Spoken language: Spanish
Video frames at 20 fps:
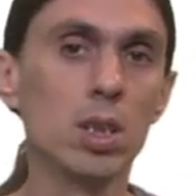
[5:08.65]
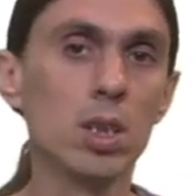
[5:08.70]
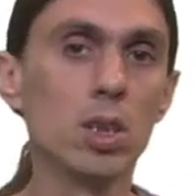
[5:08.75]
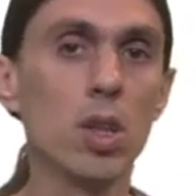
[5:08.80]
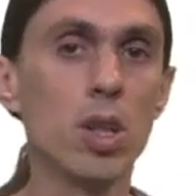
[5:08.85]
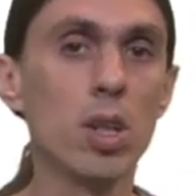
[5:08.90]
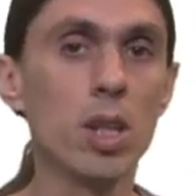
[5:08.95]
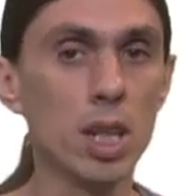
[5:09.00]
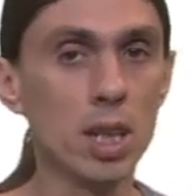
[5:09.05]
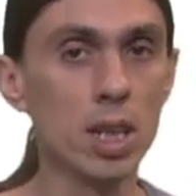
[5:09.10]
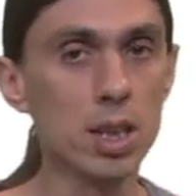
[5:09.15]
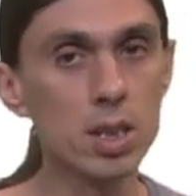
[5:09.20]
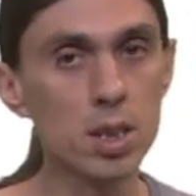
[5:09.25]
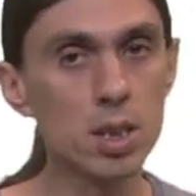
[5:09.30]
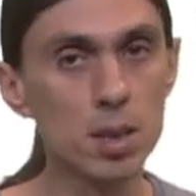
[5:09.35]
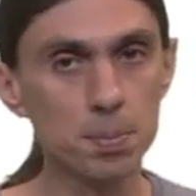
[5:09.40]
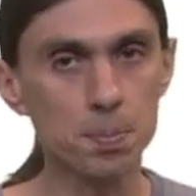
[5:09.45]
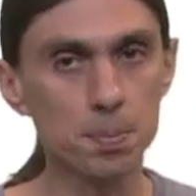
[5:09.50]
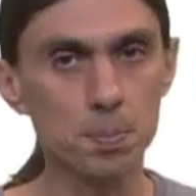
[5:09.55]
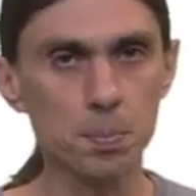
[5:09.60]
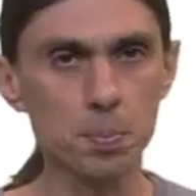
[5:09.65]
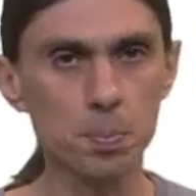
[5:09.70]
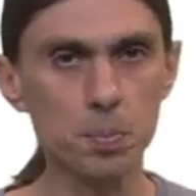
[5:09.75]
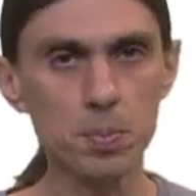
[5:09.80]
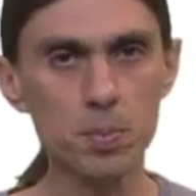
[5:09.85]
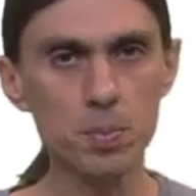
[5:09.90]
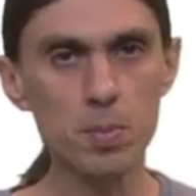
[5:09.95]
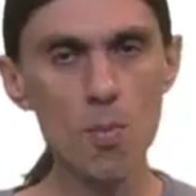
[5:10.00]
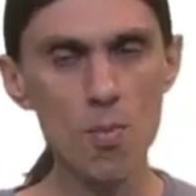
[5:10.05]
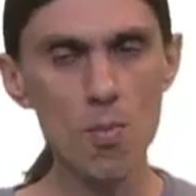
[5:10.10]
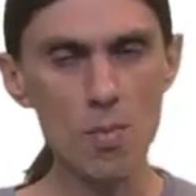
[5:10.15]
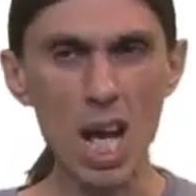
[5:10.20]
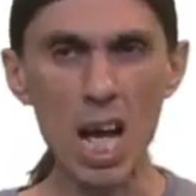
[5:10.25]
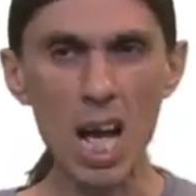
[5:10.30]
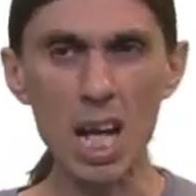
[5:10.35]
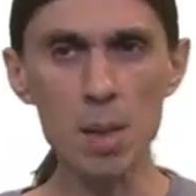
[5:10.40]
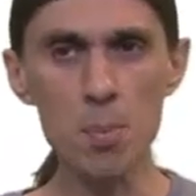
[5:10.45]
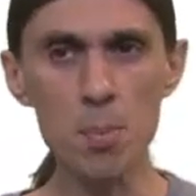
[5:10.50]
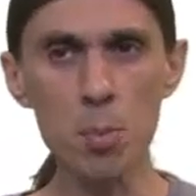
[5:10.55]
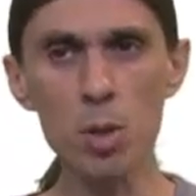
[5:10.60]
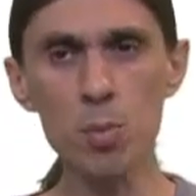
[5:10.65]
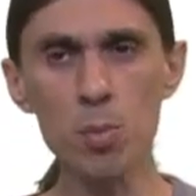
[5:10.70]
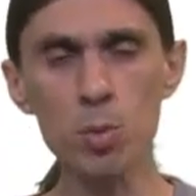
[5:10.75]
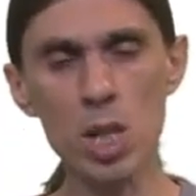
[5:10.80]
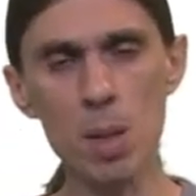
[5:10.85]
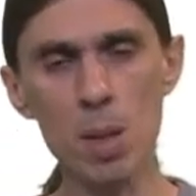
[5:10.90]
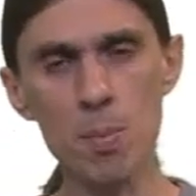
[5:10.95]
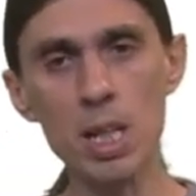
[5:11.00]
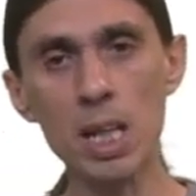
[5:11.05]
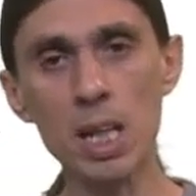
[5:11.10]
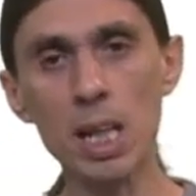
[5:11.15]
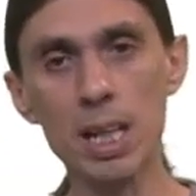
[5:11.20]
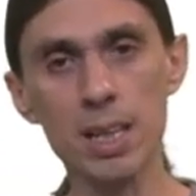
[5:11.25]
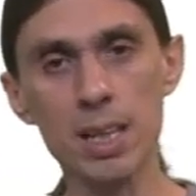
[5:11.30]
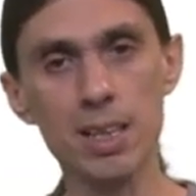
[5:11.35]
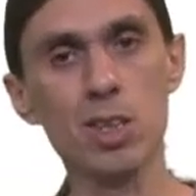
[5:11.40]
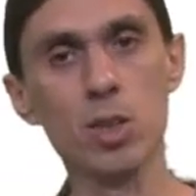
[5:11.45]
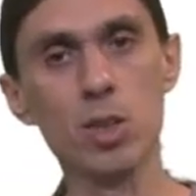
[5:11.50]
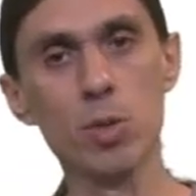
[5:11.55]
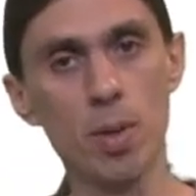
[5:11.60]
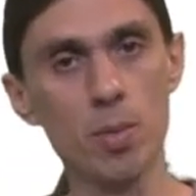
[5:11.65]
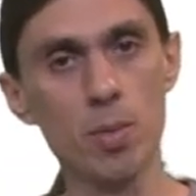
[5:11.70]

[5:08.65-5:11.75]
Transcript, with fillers: Entonces, ¿a qué podemos aplicar esto?